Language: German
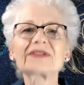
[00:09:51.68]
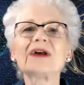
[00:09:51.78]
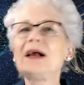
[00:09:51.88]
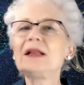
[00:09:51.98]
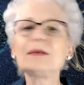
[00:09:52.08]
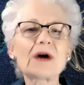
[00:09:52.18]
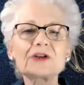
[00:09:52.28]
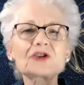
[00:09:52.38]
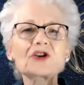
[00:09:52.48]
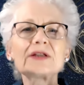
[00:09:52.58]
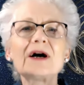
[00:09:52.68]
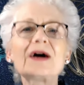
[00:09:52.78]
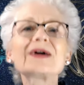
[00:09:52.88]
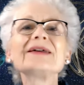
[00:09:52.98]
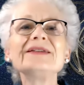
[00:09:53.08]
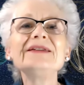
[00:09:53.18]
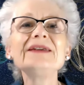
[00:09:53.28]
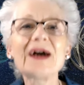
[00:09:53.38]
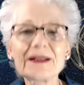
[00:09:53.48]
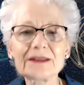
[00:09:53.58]
was allem Anschein nach
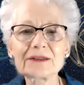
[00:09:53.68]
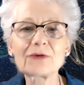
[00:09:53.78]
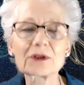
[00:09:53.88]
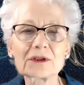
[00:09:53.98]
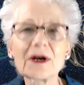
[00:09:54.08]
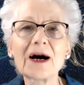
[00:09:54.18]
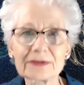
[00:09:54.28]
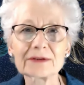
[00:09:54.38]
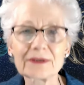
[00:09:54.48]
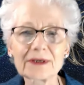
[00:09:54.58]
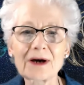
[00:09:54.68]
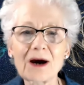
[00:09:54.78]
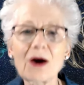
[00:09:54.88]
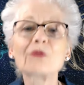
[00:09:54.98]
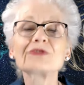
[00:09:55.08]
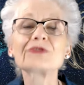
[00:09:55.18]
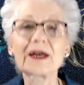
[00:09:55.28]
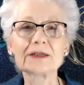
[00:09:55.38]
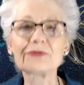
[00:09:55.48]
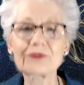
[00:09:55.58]
die Antwort hat auf
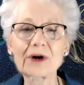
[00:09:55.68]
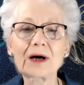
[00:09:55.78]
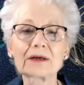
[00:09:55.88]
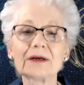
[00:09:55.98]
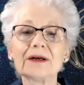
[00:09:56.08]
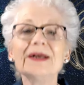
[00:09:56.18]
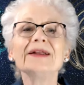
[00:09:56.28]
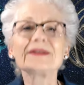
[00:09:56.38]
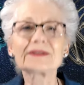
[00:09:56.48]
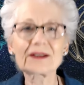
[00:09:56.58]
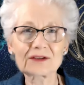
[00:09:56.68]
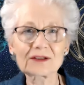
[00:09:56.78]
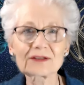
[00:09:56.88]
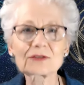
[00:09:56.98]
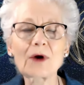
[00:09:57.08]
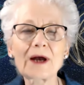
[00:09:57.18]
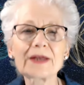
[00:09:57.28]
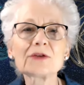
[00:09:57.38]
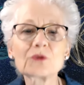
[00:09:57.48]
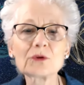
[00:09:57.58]
deine Frage. Das ist
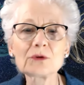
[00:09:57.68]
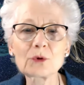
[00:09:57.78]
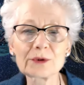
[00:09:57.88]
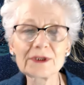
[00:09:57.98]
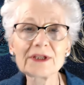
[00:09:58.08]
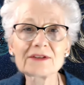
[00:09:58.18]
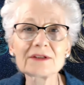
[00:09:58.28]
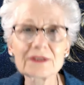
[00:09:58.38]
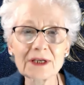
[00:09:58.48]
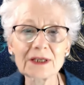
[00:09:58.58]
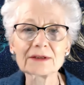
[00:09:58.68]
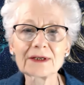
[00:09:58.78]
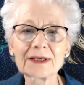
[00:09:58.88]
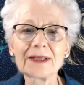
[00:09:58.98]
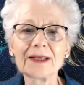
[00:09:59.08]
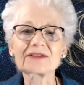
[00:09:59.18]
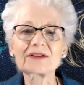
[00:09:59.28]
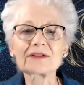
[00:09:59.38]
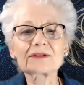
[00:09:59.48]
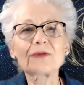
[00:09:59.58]
so eine Synchronizität.
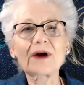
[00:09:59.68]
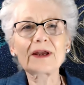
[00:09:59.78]
Das sind